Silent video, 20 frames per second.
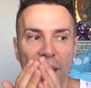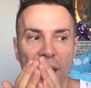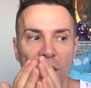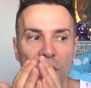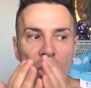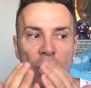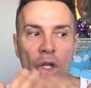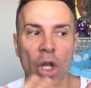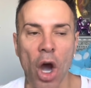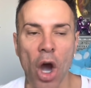
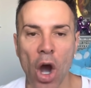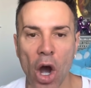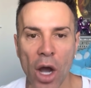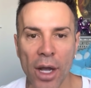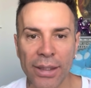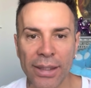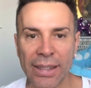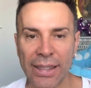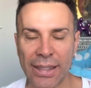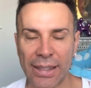
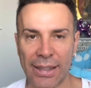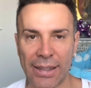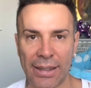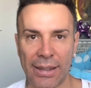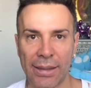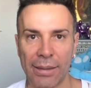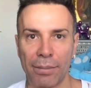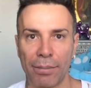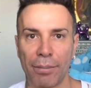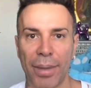
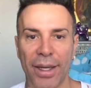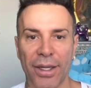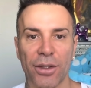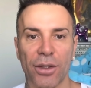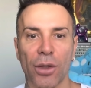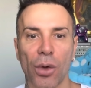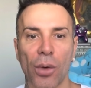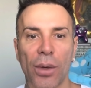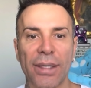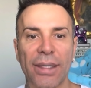Nós,
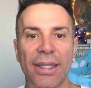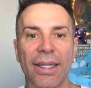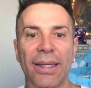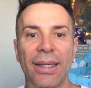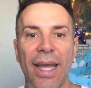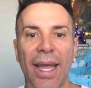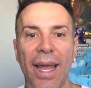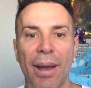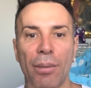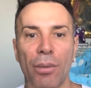pessoas que
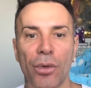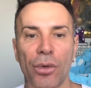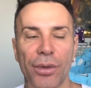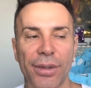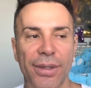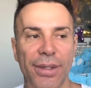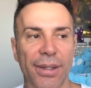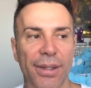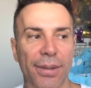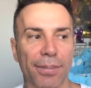
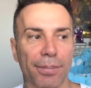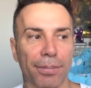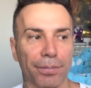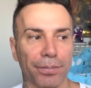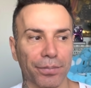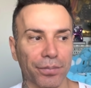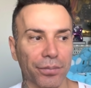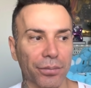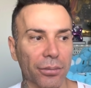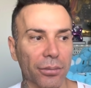temos,
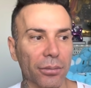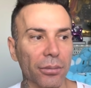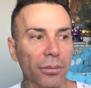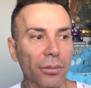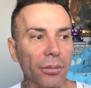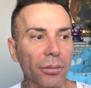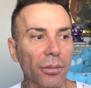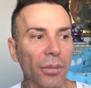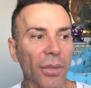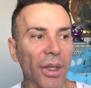
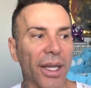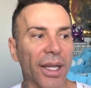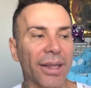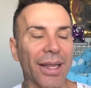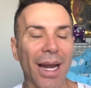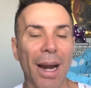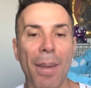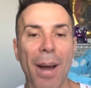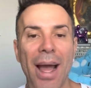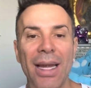que
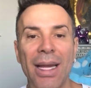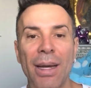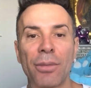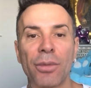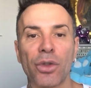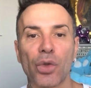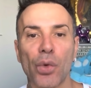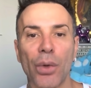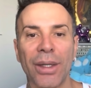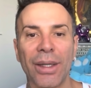
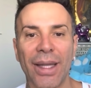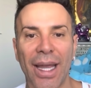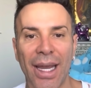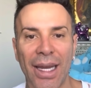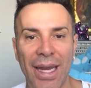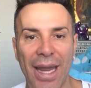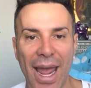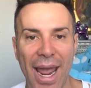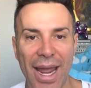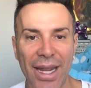trabalhamos com
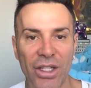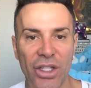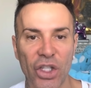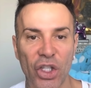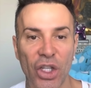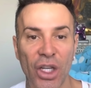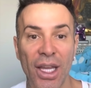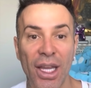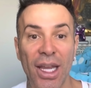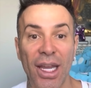
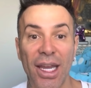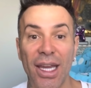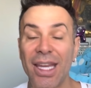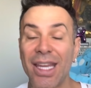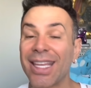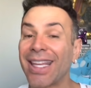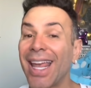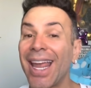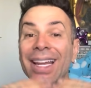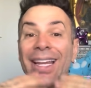internet, e
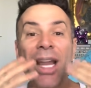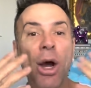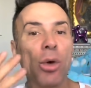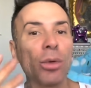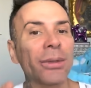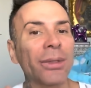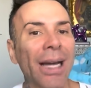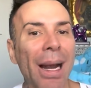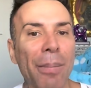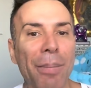quem
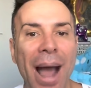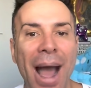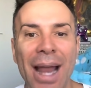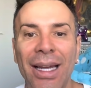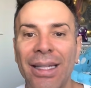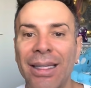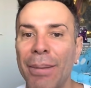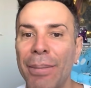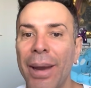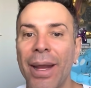não
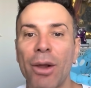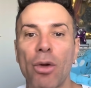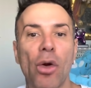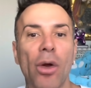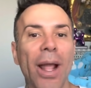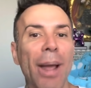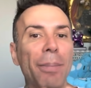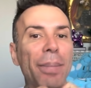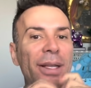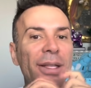trabalha também,
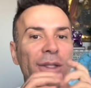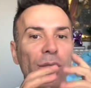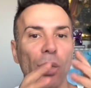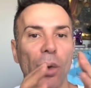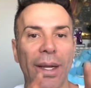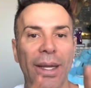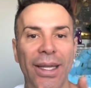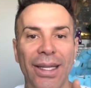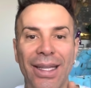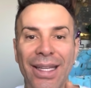qualquer
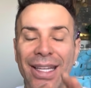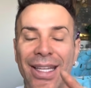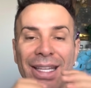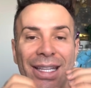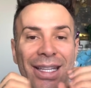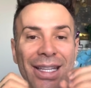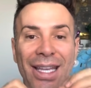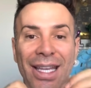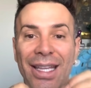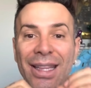pessoa que
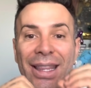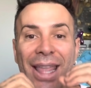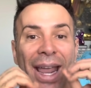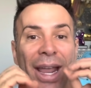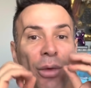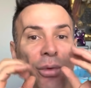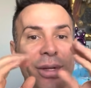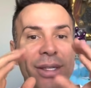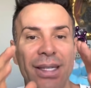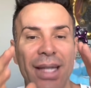que
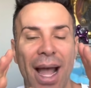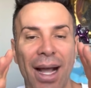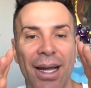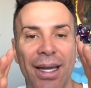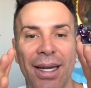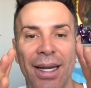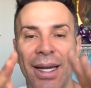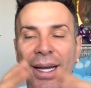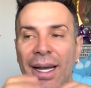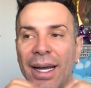tem um
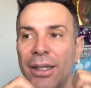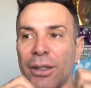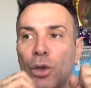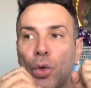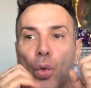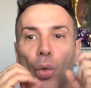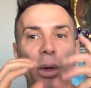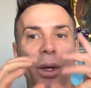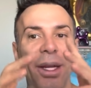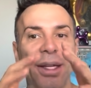Instagram,
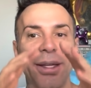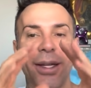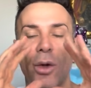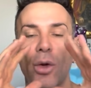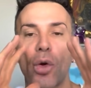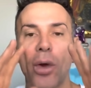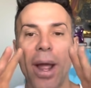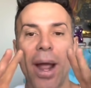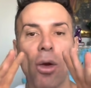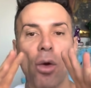Twitter,
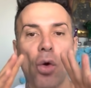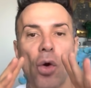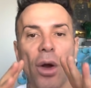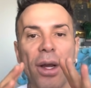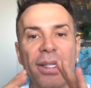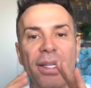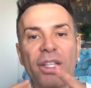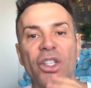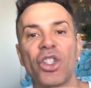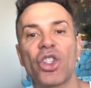qualquer
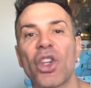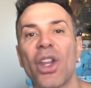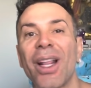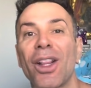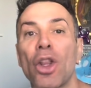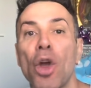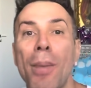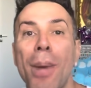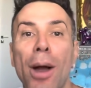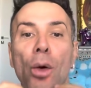coisa, a gente tem
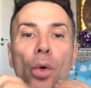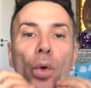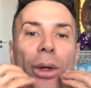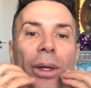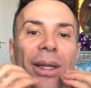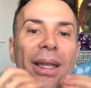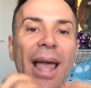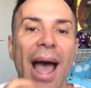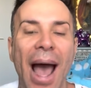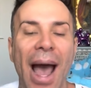que tomar
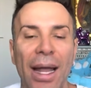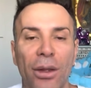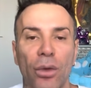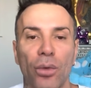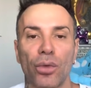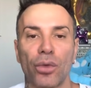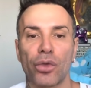cuidado